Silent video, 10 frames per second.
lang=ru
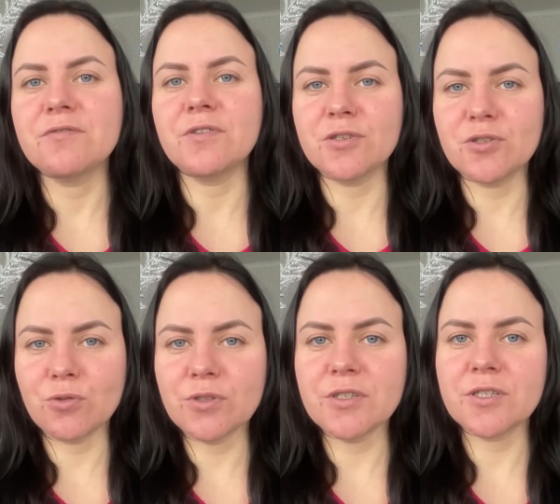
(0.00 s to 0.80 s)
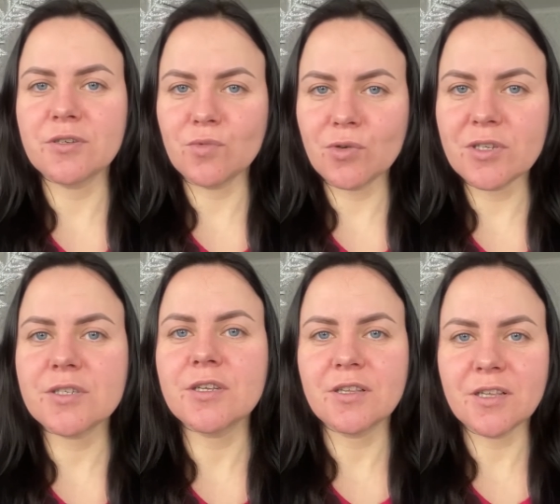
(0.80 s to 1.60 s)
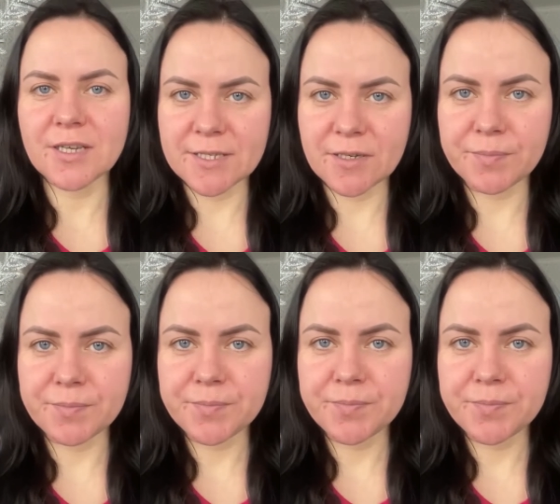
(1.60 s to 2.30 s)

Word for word: Фракционный термолиз лазером.